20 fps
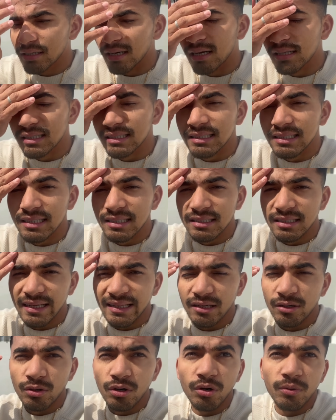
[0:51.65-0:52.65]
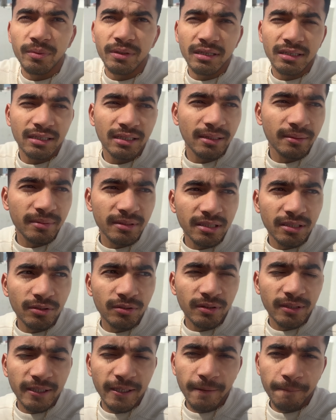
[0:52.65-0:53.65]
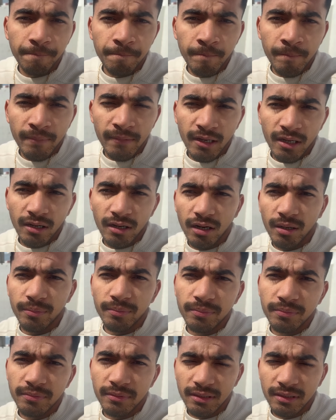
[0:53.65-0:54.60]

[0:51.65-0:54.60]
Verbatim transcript: हर किसी के स्टाइल को कॉपी करने की भी ज़रूरत नहीं है आप